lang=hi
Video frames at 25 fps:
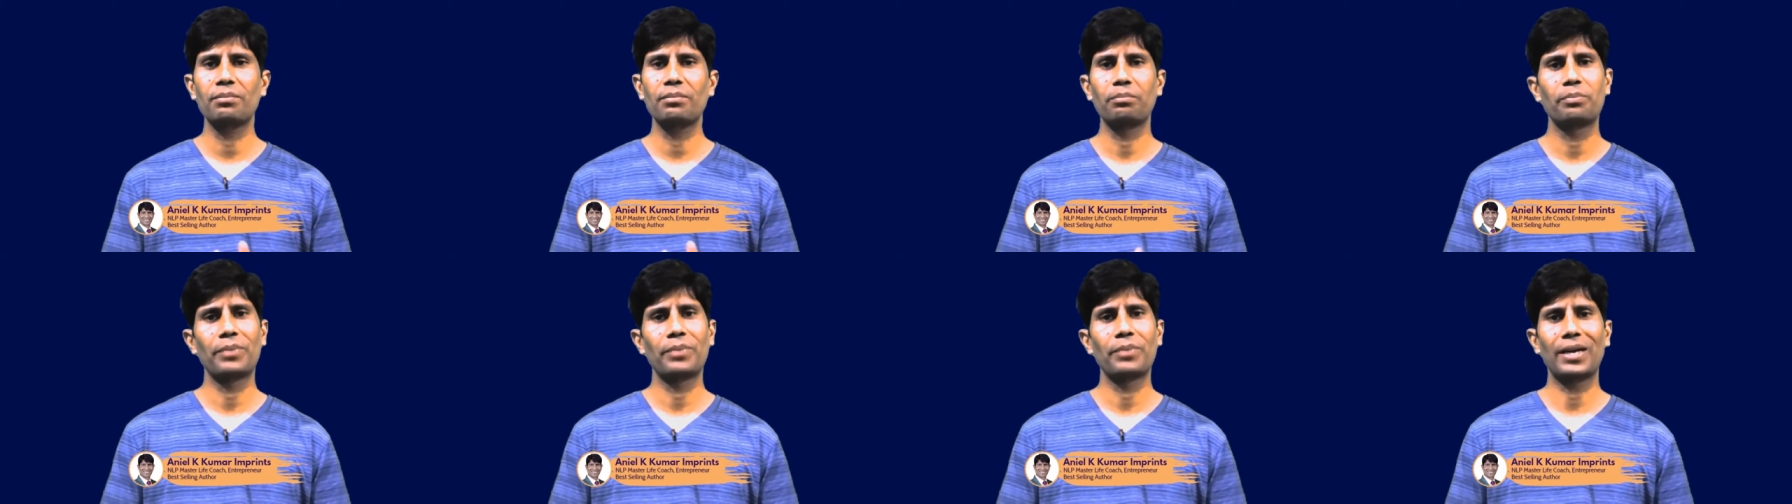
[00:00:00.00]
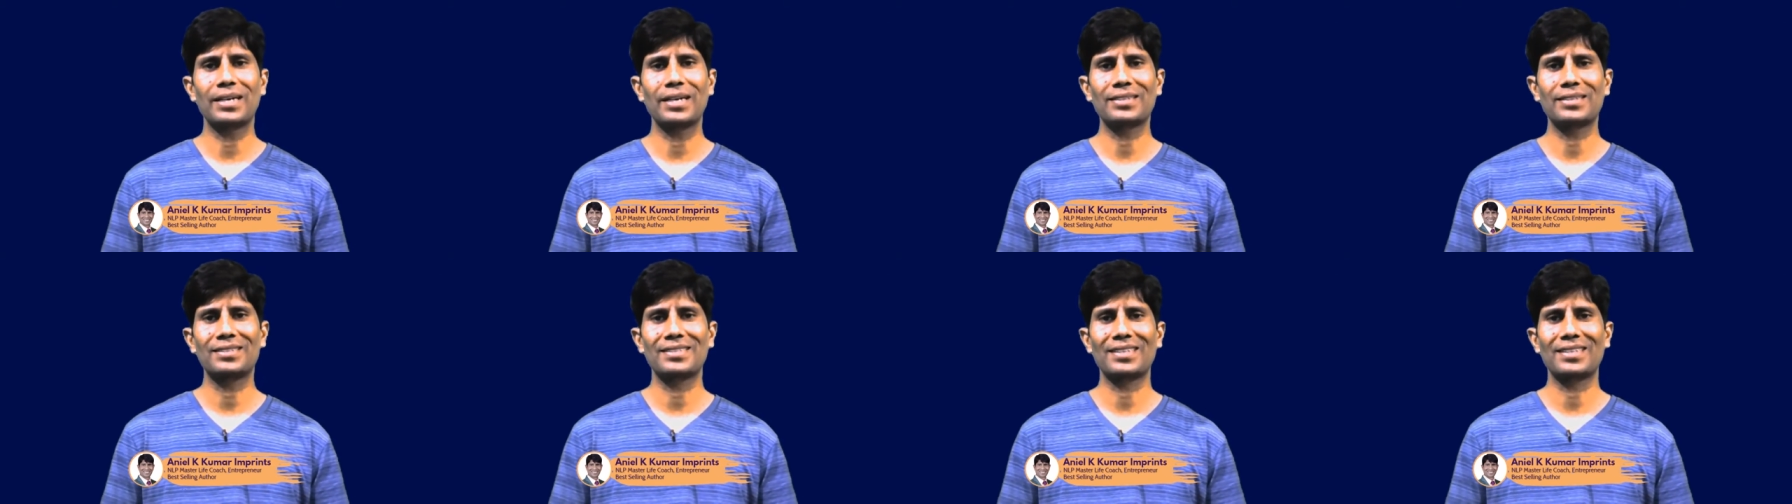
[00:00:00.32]

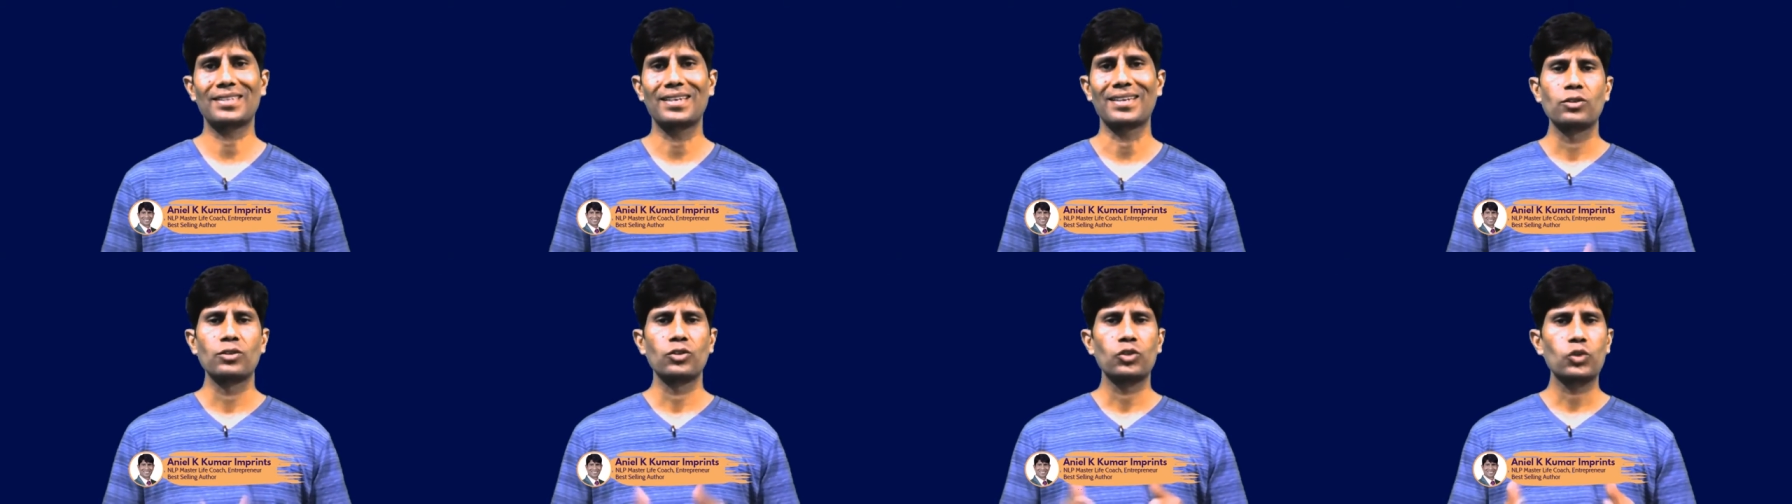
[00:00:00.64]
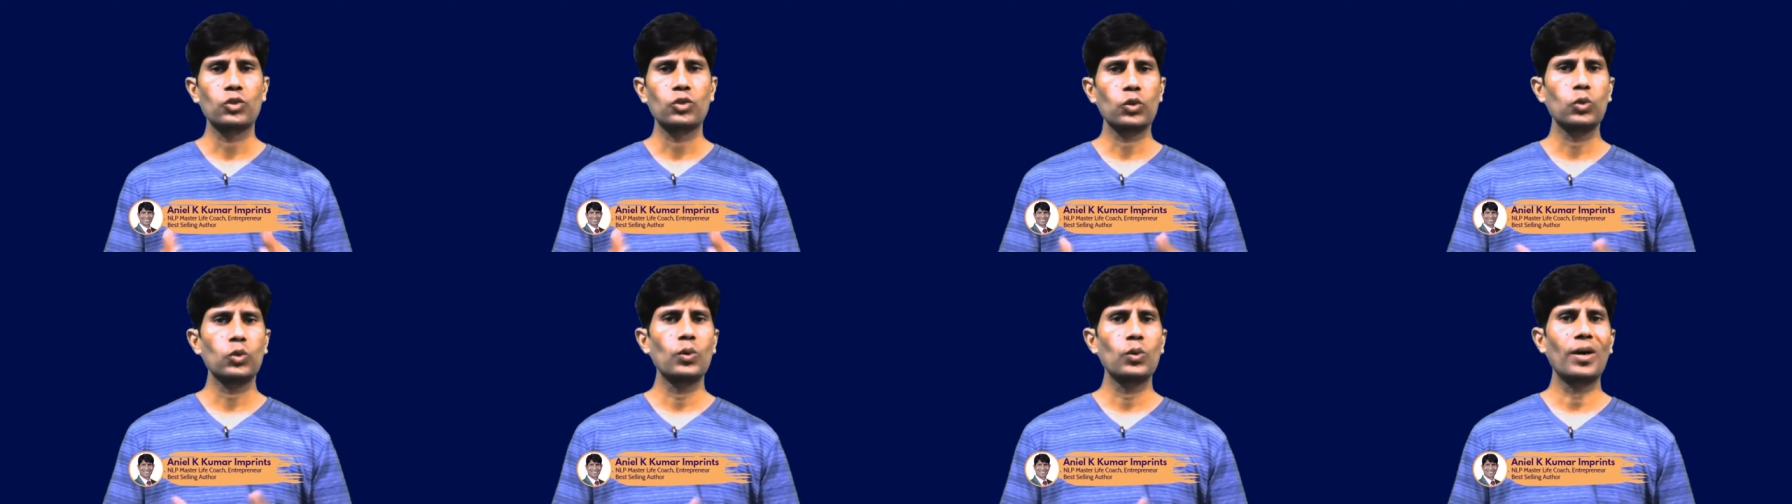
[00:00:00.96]
बैठ सकें
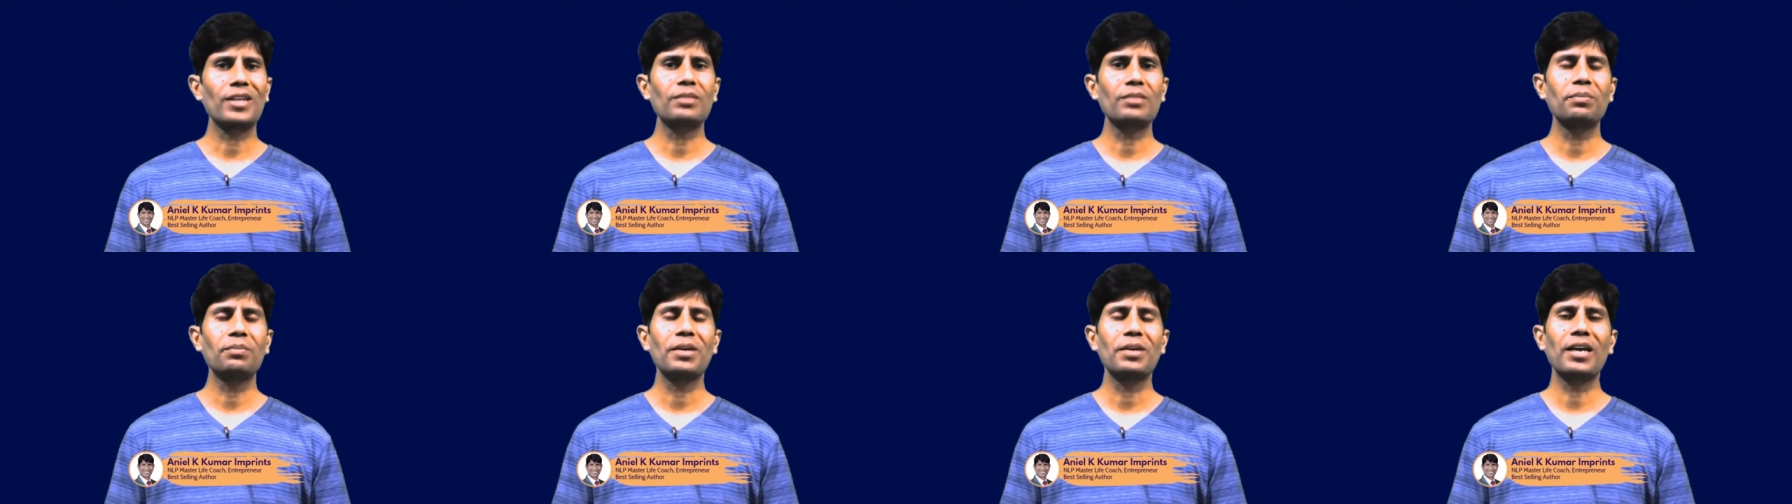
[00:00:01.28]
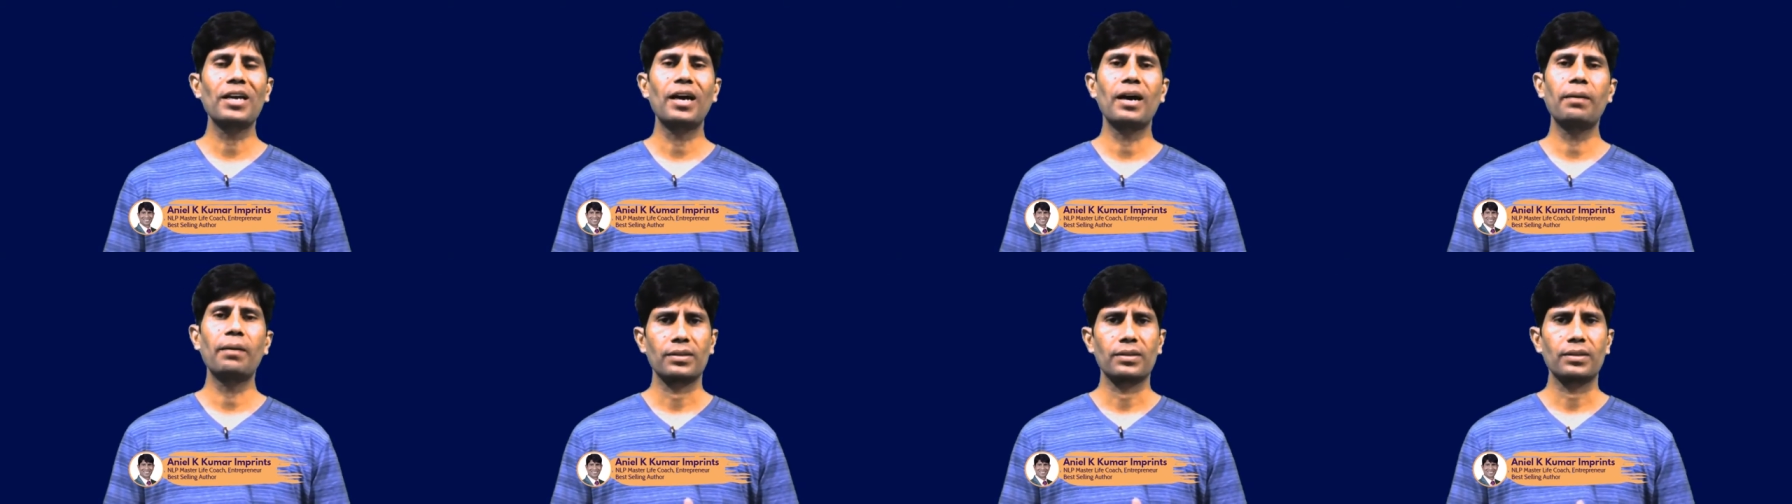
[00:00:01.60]
शुरुआत में
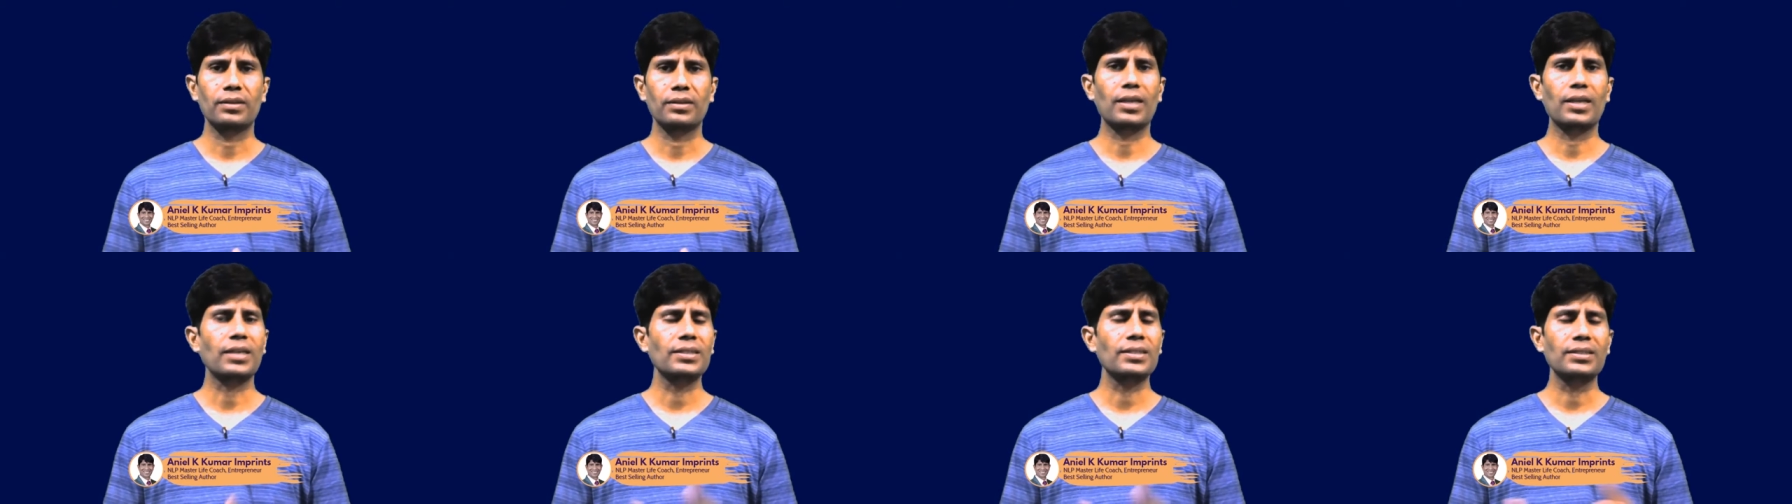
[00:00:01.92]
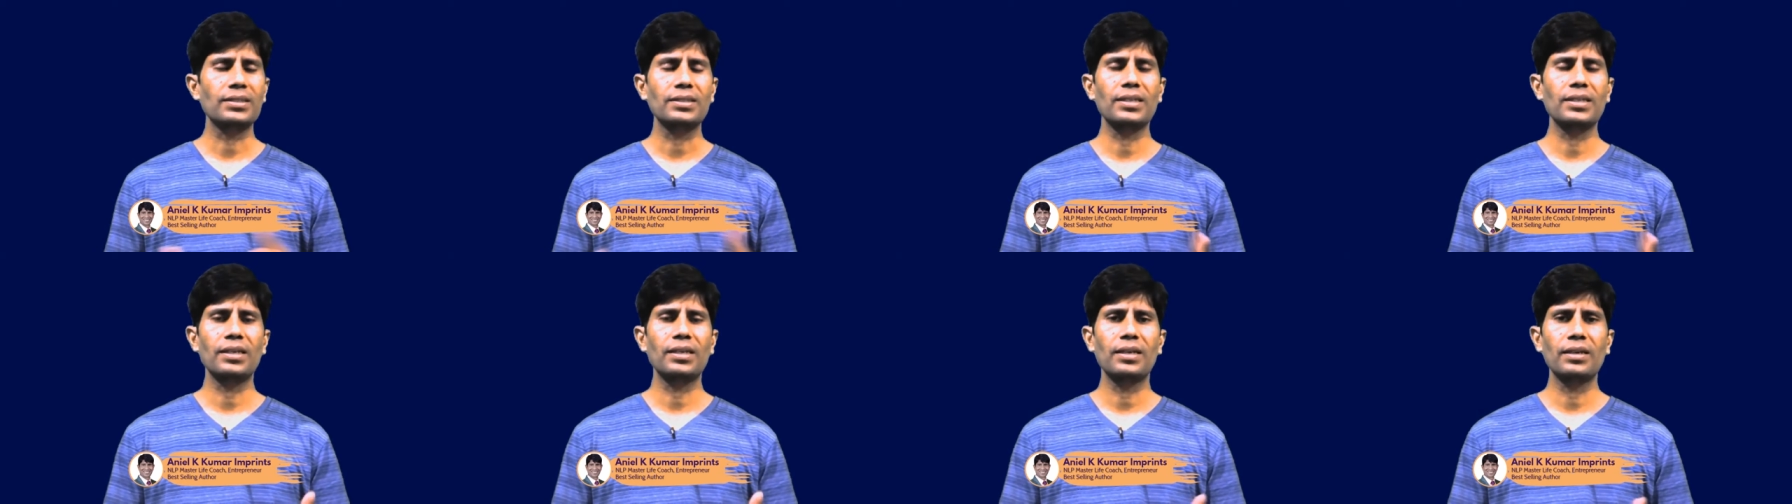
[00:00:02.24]
आप 10
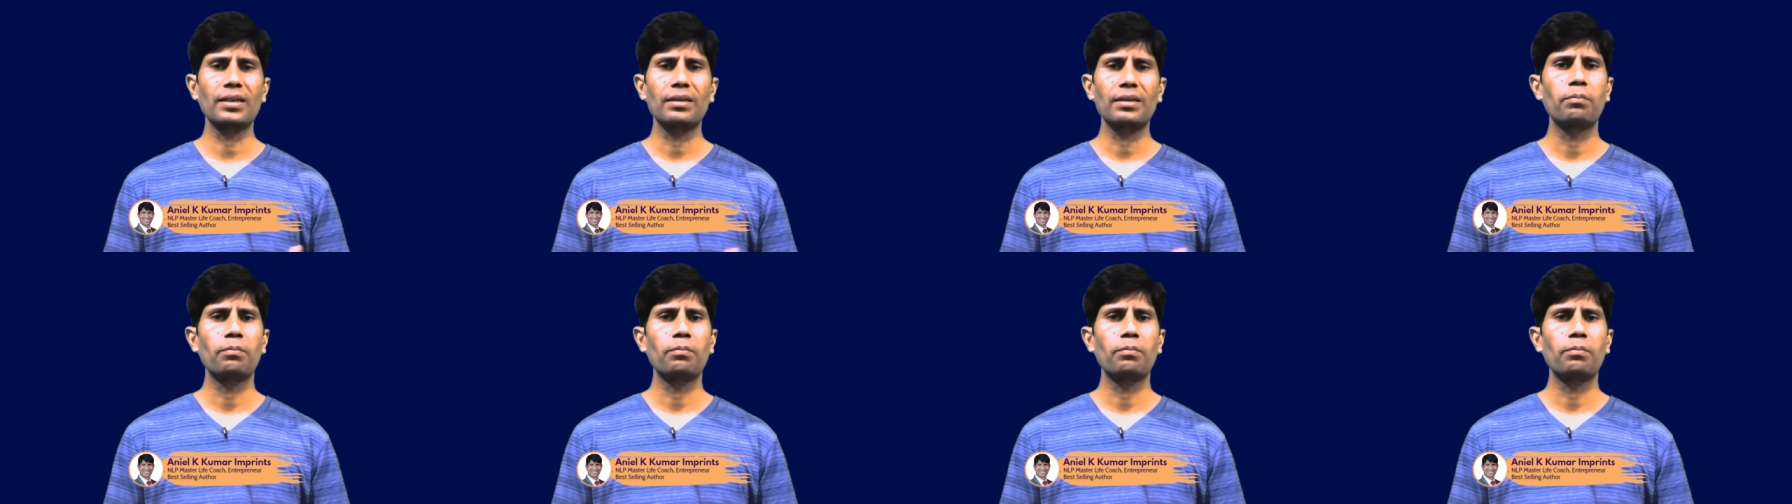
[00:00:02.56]
से